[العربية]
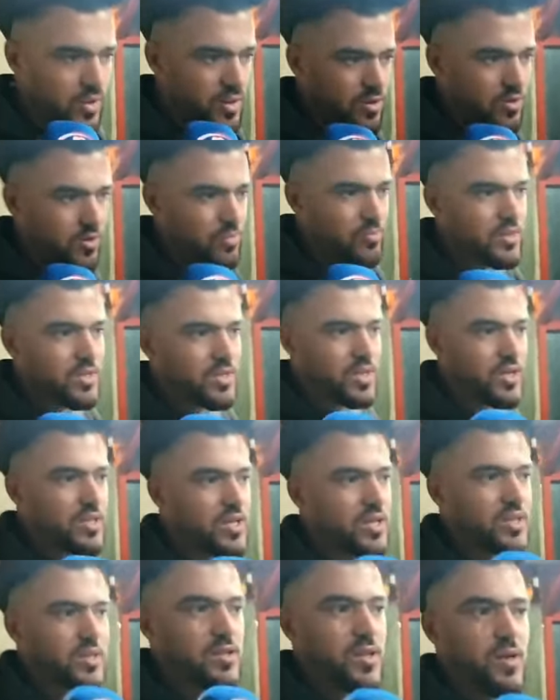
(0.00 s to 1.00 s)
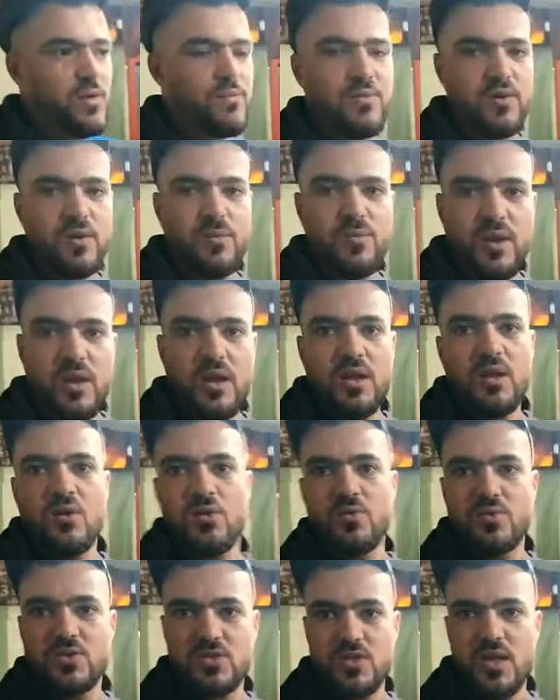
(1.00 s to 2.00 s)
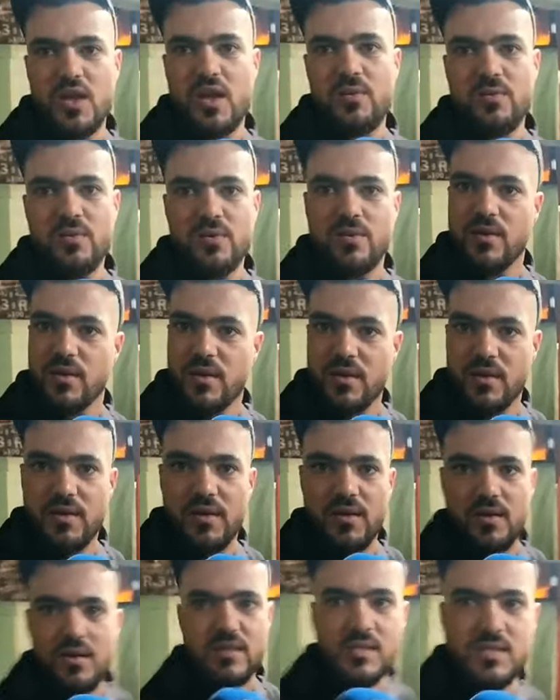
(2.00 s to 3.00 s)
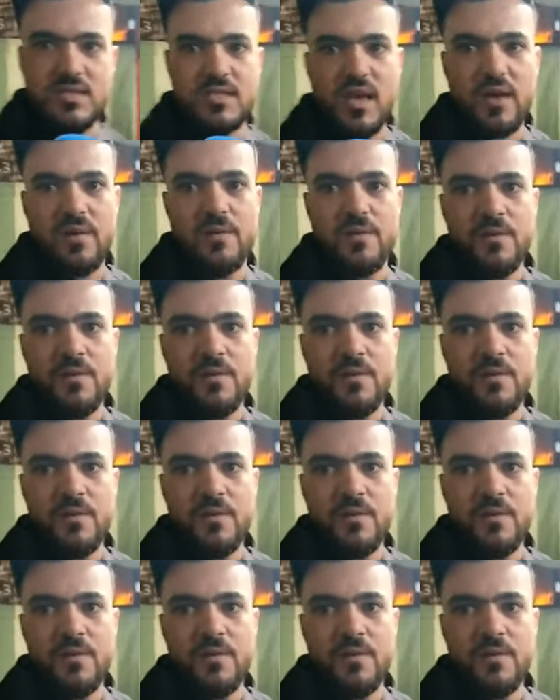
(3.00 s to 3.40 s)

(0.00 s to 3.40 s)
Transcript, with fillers: الدومين هذا خدام فيه بليل وبشتابي عندك الصيف.